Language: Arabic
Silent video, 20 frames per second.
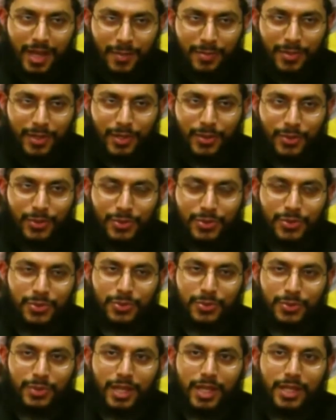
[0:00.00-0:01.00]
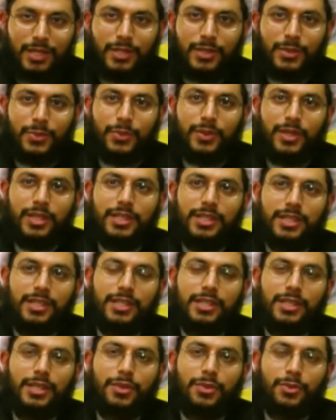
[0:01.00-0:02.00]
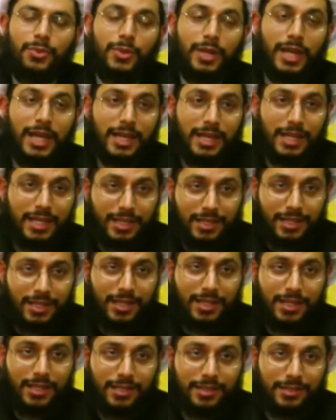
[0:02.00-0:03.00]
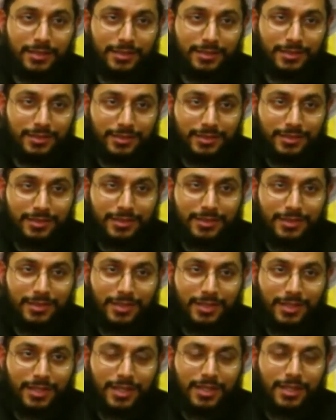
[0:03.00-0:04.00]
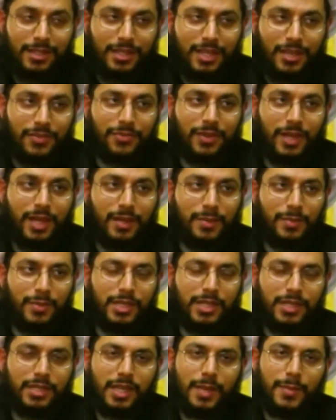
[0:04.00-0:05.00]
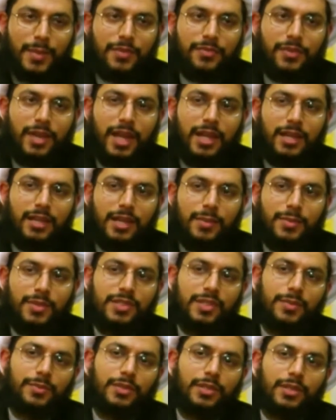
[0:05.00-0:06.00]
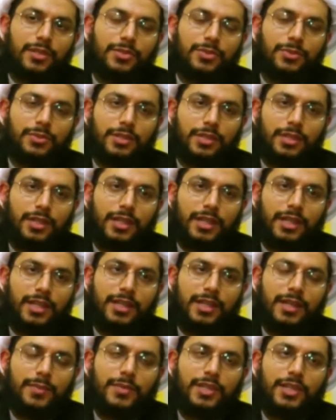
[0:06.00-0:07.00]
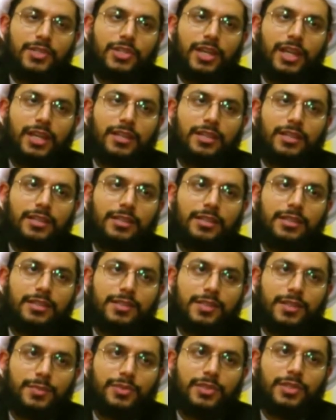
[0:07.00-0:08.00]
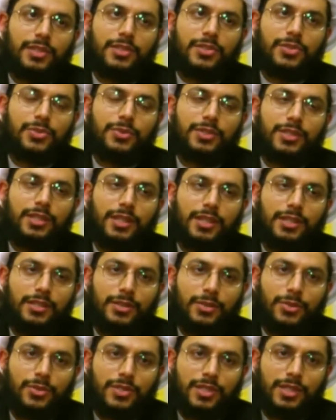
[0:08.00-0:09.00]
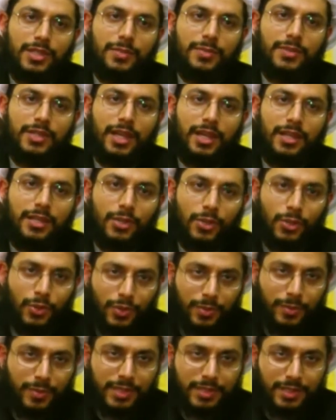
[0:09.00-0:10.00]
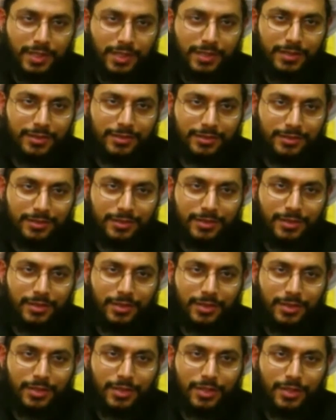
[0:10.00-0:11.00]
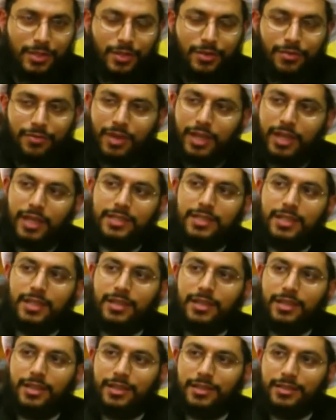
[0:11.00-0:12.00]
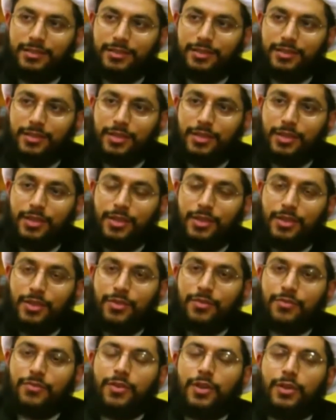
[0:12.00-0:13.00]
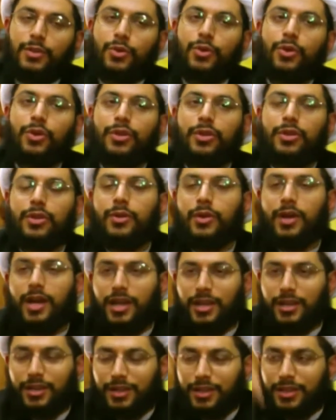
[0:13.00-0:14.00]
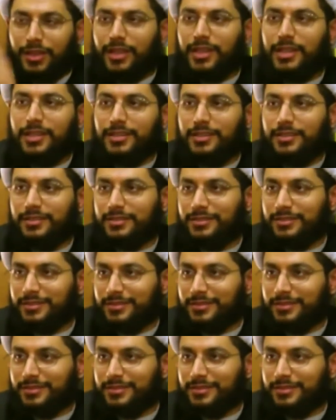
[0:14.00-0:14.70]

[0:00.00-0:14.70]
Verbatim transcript: عبر العصور أنه اللي يثور علينا نفعل به كما فعلنا بسبط رسول الله يعني لم نجعل لسبط رسول الله للحسين بن علي حرمة فقتلناه فكل أرض